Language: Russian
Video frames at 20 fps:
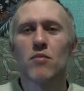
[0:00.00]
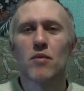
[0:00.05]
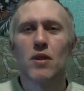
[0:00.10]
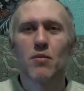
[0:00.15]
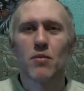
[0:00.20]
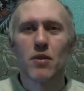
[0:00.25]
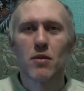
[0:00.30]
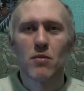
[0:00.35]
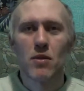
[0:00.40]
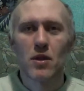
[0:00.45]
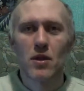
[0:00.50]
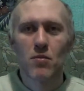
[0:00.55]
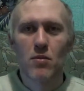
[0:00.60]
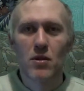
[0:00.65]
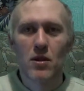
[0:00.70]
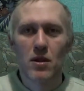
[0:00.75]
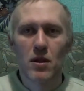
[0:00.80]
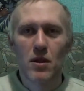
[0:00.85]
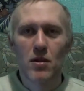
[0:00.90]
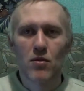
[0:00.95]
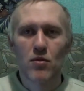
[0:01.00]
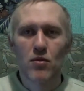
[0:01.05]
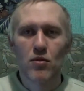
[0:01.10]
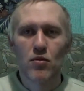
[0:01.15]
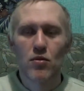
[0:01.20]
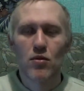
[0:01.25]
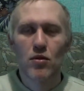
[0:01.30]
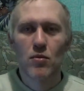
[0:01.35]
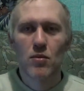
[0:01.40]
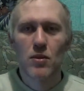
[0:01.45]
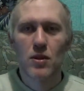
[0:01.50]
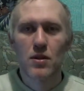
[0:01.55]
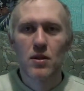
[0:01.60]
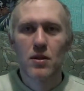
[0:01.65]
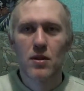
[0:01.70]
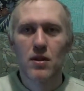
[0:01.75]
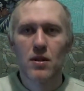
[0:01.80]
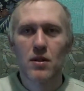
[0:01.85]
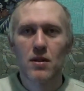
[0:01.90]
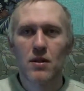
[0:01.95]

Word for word: для примера Белгородскую область,